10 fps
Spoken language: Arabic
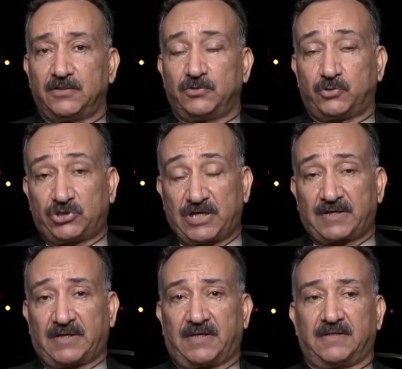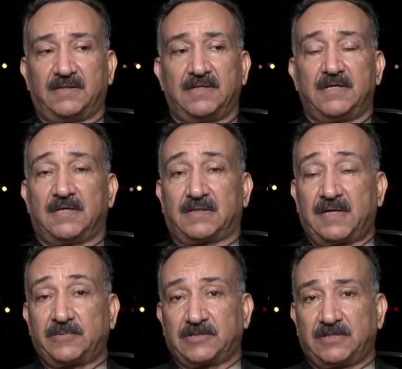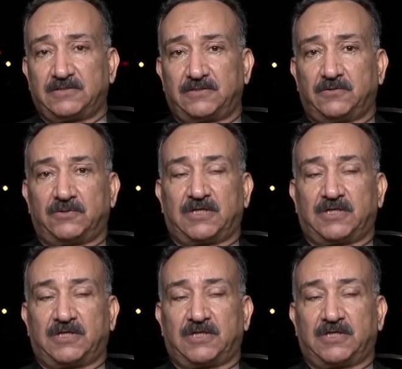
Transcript: تشرع ضابطة لسلوك